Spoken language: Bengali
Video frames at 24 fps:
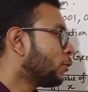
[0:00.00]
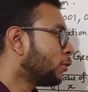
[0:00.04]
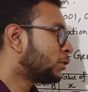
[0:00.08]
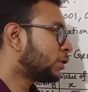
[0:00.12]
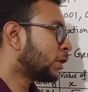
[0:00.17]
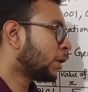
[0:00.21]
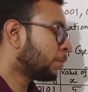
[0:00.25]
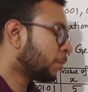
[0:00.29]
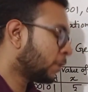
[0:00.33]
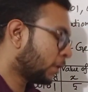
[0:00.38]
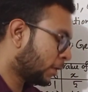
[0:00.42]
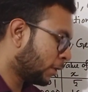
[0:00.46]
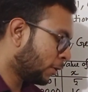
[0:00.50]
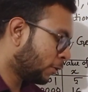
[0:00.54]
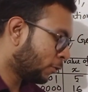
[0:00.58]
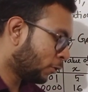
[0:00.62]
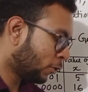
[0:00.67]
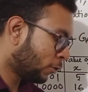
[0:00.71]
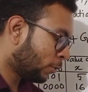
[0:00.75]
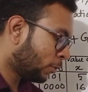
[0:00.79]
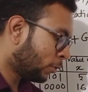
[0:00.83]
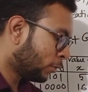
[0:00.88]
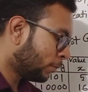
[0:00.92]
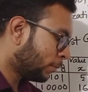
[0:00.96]
এখন হচ্ছে আমরা কি
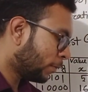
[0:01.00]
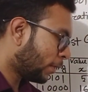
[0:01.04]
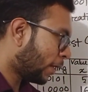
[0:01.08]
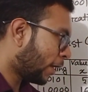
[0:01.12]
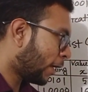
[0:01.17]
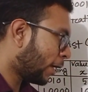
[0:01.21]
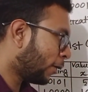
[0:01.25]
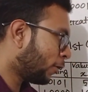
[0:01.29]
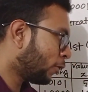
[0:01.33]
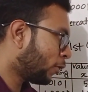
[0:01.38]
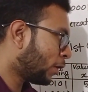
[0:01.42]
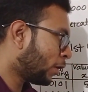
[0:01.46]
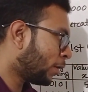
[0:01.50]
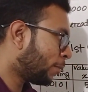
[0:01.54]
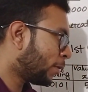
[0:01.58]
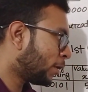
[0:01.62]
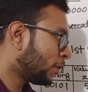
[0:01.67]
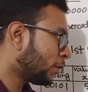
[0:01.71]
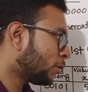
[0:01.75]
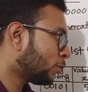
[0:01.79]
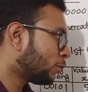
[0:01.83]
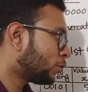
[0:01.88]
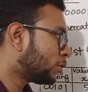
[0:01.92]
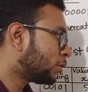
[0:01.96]
করব এখন
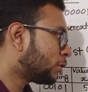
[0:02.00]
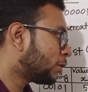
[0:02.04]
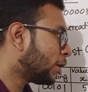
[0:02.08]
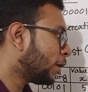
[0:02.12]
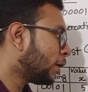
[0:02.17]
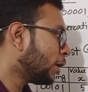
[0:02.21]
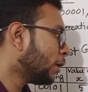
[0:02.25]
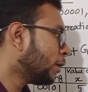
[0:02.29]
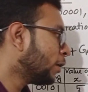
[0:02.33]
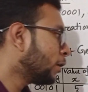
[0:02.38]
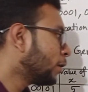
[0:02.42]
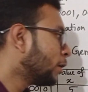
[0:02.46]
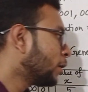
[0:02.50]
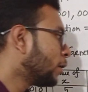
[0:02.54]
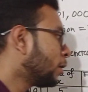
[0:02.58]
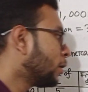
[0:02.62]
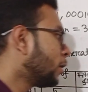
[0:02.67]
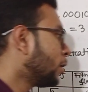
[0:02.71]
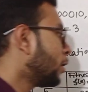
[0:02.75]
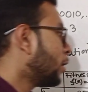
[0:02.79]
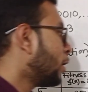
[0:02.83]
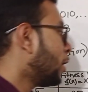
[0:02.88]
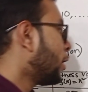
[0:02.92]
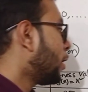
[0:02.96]
আমাদের হচ্ছে
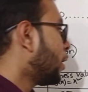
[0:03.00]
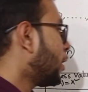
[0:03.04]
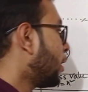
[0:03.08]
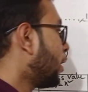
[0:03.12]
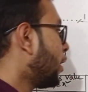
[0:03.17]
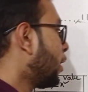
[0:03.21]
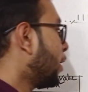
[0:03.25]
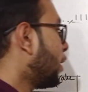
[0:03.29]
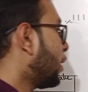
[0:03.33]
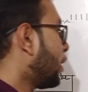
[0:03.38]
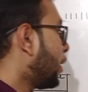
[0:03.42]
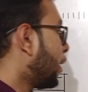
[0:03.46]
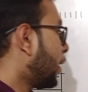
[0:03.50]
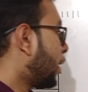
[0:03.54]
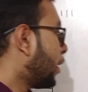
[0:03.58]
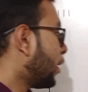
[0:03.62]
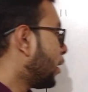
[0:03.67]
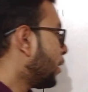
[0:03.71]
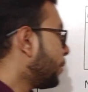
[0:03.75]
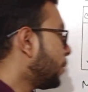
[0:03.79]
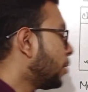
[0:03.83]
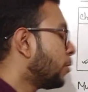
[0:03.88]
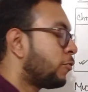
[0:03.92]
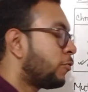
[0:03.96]

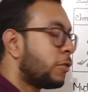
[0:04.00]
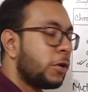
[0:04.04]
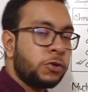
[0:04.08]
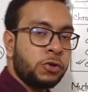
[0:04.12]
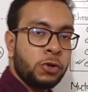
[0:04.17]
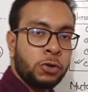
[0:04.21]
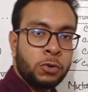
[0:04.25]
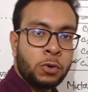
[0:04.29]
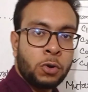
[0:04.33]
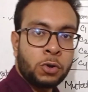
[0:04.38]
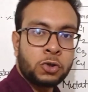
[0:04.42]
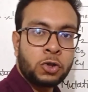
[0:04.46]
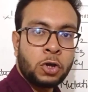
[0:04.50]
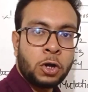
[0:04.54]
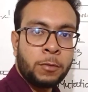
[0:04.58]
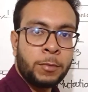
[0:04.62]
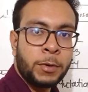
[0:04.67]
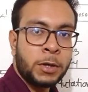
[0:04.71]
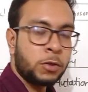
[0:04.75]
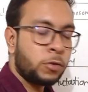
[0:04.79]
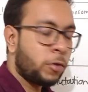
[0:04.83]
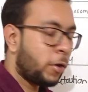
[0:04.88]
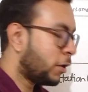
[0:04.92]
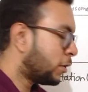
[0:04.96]
এখানে মিউটেশন করতে
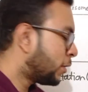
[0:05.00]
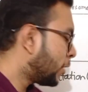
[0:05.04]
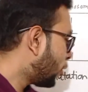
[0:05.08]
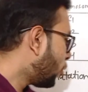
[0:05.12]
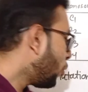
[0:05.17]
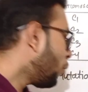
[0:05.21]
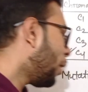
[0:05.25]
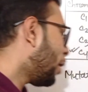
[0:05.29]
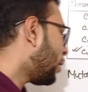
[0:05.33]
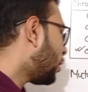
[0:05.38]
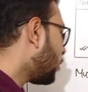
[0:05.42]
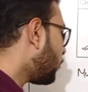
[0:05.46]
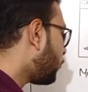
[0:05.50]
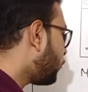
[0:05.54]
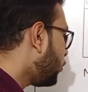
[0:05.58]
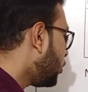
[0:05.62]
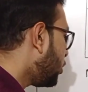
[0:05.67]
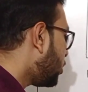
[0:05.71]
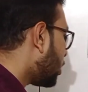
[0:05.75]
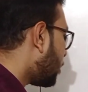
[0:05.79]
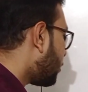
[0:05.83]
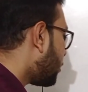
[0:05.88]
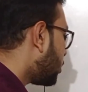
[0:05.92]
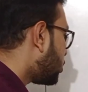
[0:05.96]
হবে তো এই যে কোনো একটা
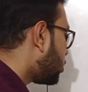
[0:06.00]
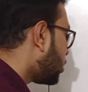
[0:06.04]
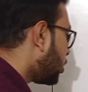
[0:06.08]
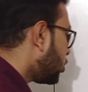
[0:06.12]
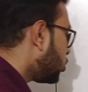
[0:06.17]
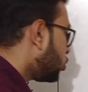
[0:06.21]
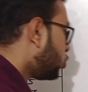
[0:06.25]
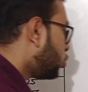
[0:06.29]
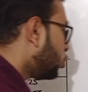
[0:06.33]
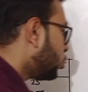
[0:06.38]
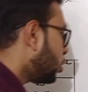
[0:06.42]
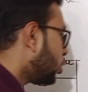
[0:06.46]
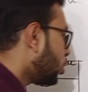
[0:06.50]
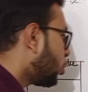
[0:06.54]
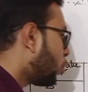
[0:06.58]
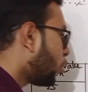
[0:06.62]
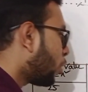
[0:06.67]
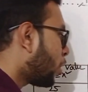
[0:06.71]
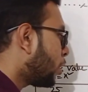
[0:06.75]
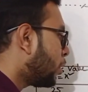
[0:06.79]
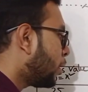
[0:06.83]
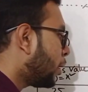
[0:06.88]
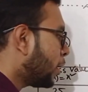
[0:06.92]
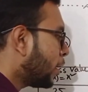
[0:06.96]
ভিট আমরা চেঞ্জ যদি
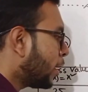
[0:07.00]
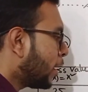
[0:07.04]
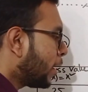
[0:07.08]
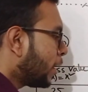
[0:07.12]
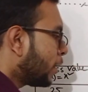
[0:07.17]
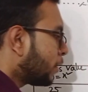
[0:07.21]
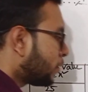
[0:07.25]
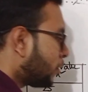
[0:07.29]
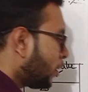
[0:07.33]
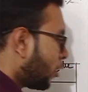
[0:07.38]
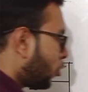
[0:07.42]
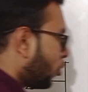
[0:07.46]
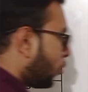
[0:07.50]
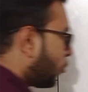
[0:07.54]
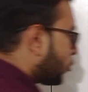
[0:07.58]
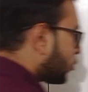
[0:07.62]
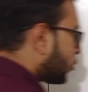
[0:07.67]
করে দিই সে